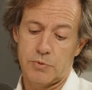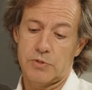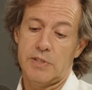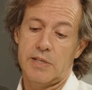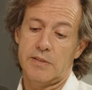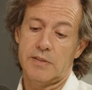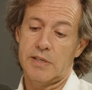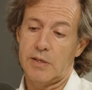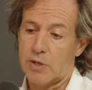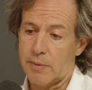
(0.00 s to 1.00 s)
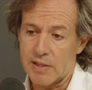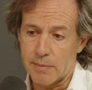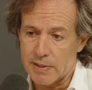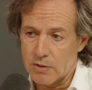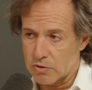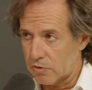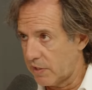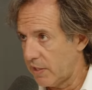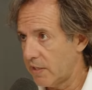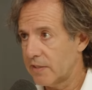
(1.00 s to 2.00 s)
pues tiré, una vez a palos, lo
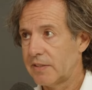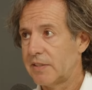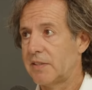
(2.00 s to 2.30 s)
fallé,